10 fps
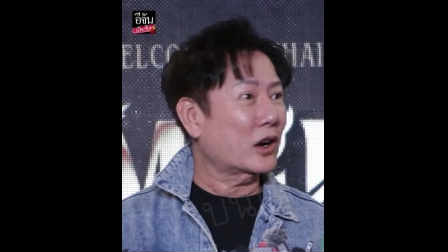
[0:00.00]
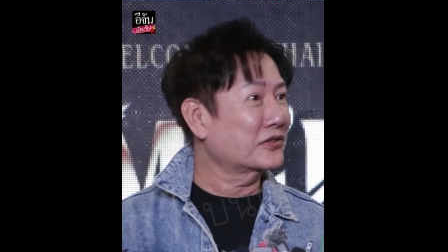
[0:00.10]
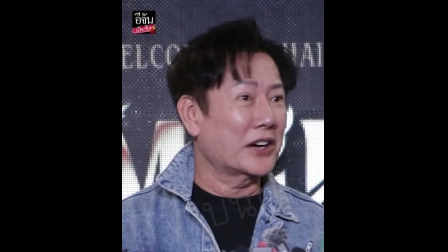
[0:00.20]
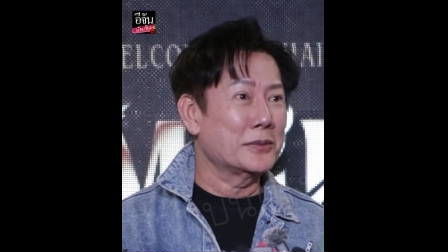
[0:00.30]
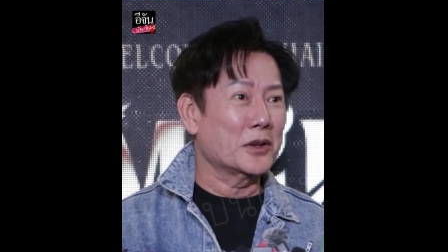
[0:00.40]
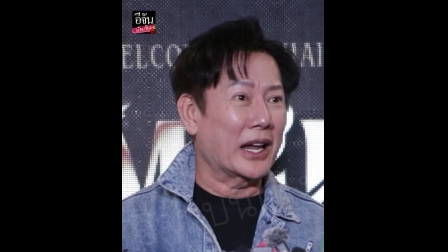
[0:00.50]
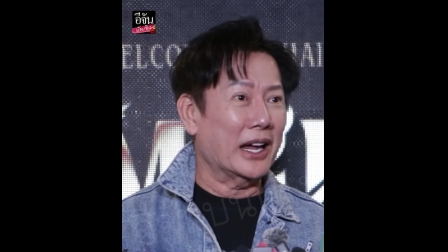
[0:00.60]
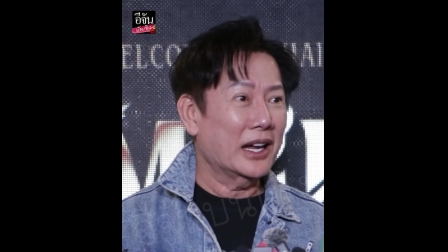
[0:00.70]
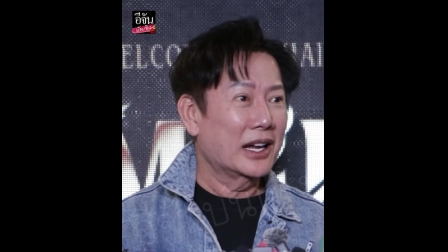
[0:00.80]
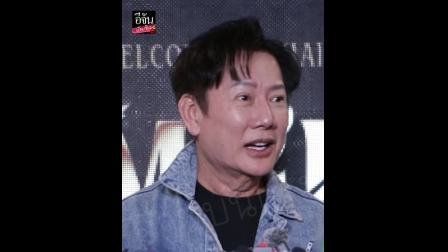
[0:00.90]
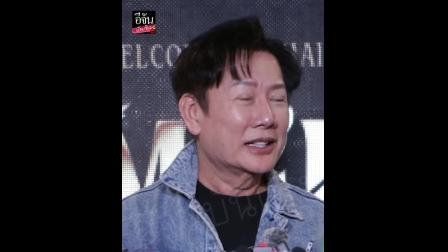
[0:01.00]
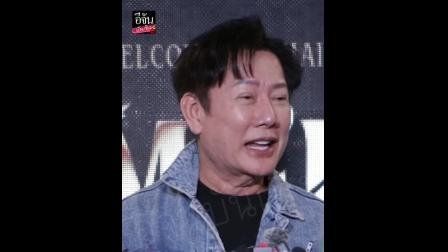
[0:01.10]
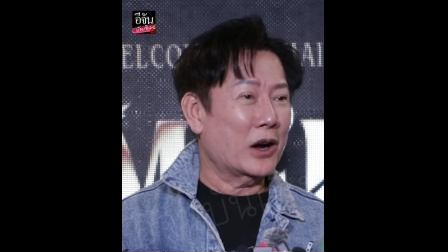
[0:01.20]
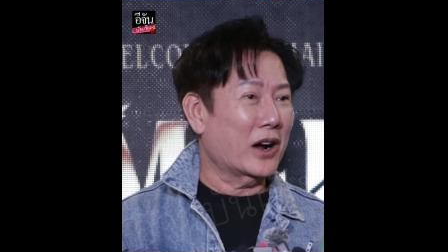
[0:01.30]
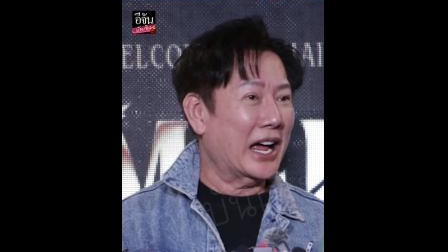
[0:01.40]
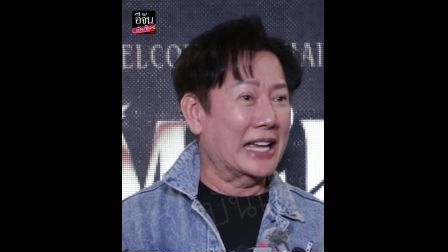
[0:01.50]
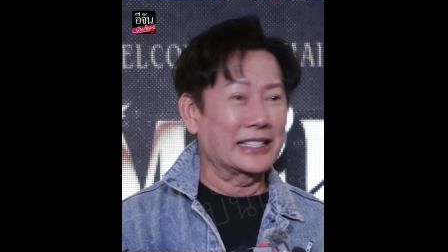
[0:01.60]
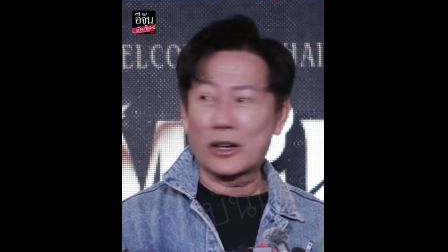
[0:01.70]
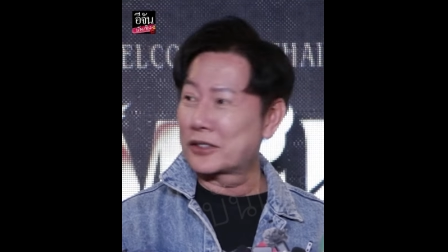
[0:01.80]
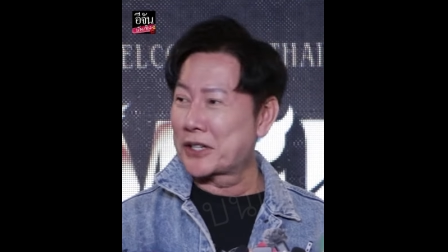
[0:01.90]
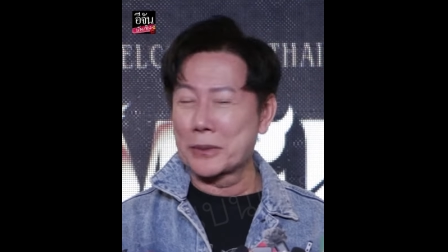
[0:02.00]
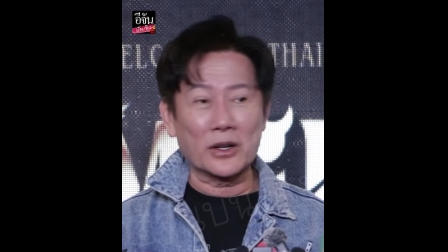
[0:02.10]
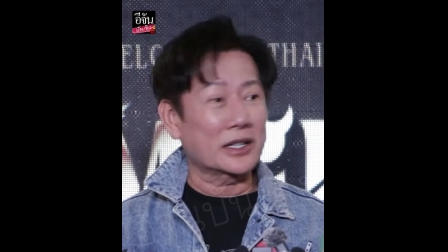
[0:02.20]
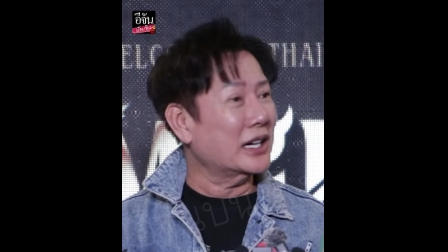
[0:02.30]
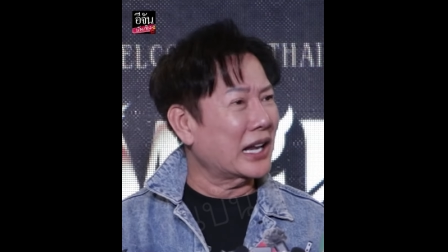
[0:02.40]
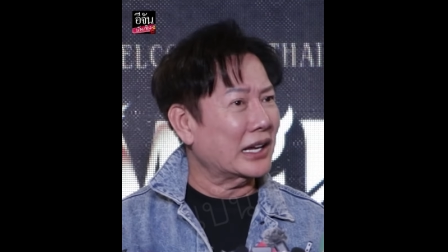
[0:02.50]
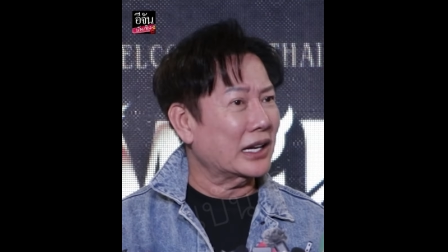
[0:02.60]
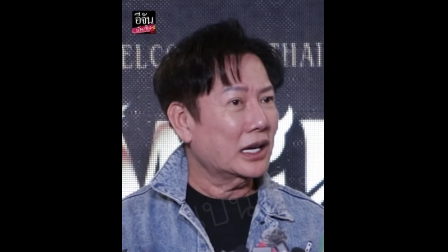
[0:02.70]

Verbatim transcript: ยังคอนเฟิร์มอยู่เลยในห้องอาหารยังคอนเฟิร์มอยู่คืออะไร